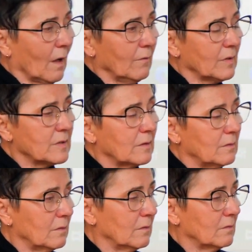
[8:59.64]
A więc
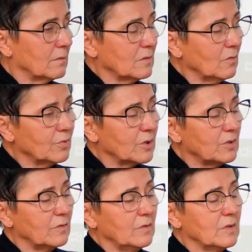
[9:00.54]
y, są
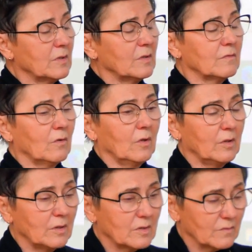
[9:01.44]
przeciwnicy i
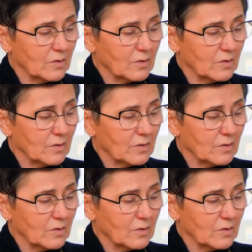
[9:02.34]
zwolennicy